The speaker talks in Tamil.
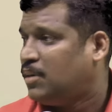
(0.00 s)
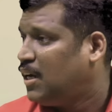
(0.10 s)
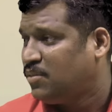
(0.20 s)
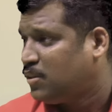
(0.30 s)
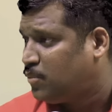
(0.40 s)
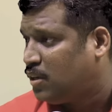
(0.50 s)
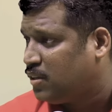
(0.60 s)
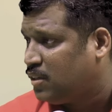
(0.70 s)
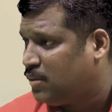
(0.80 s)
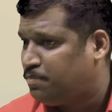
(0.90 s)
மழை வரும்
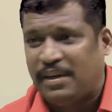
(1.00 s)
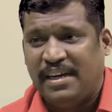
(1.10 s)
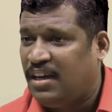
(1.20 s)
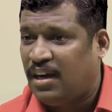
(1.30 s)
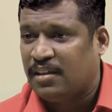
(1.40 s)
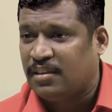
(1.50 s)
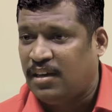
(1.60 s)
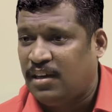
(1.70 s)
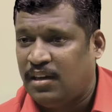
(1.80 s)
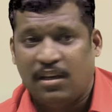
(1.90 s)
பொழுது பனி
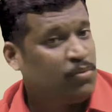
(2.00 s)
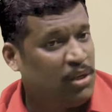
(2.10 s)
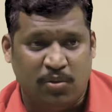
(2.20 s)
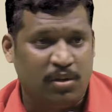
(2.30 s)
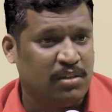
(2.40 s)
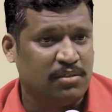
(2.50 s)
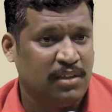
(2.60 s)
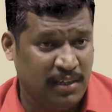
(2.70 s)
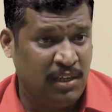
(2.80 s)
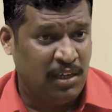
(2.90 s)
காலத்தில் அதெல்லாம் குளிக்கக்கூடாது
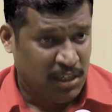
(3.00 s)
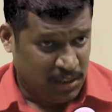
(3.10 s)
ஏன்னா